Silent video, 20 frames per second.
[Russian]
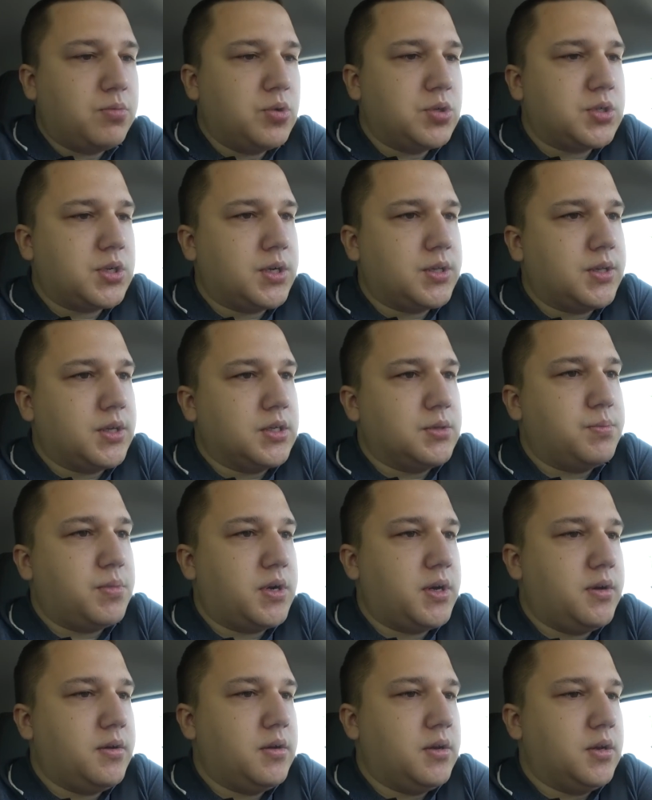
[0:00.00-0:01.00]
плюс катать,
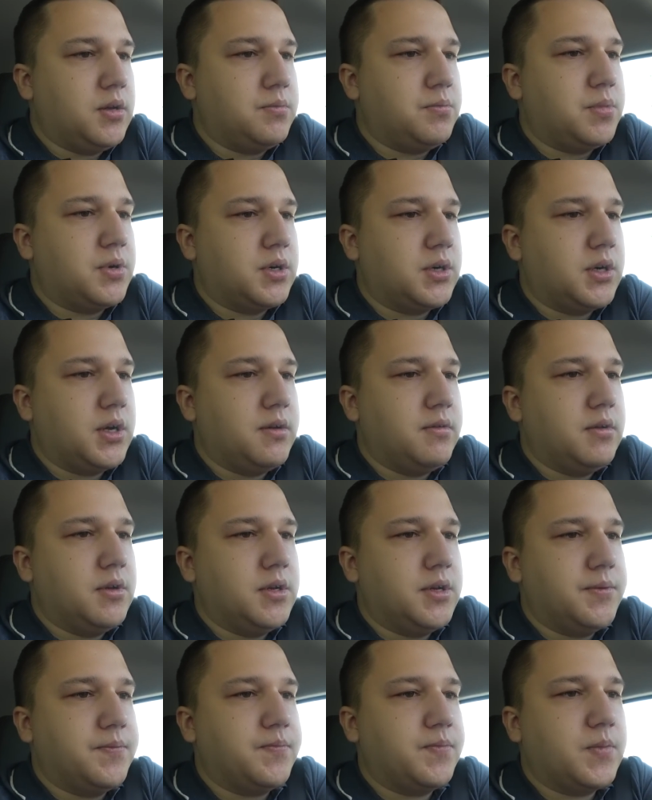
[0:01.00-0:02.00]
правильно?
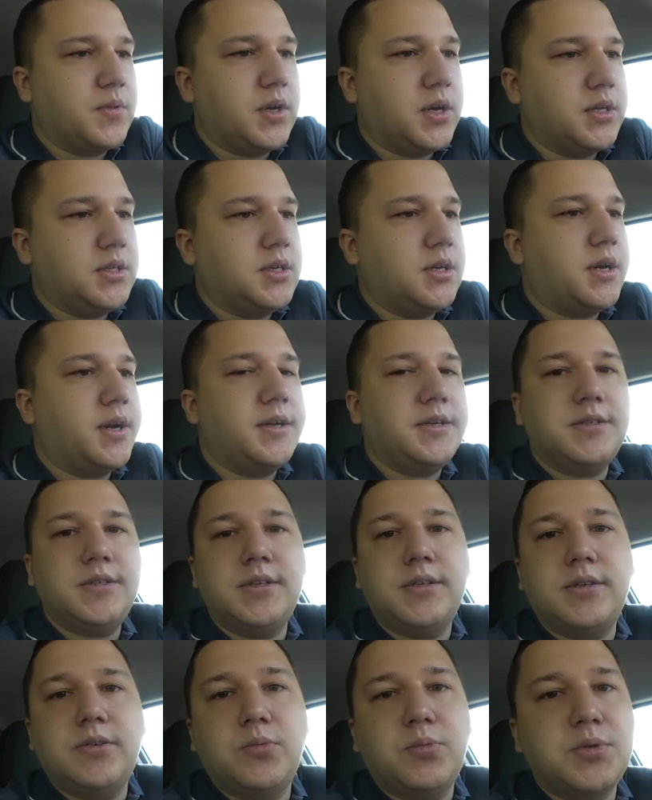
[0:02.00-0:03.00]
Правильно. Хотя
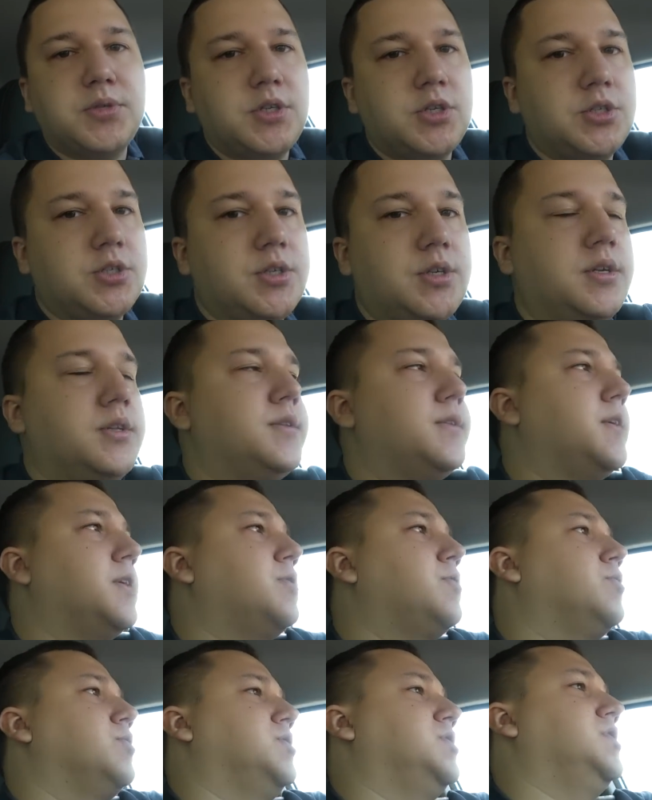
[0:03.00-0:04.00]
рейтинг у пассажира
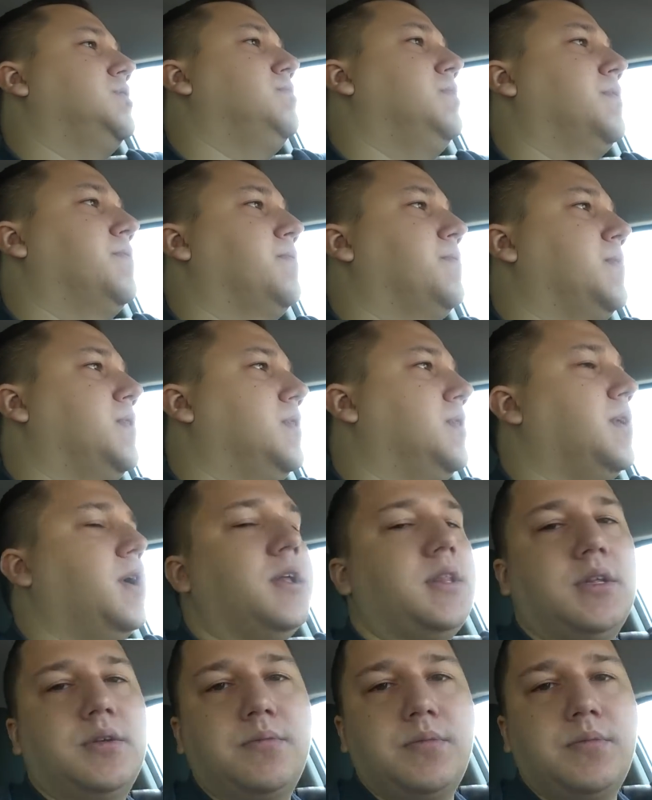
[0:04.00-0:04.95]
такой себе. Ладно,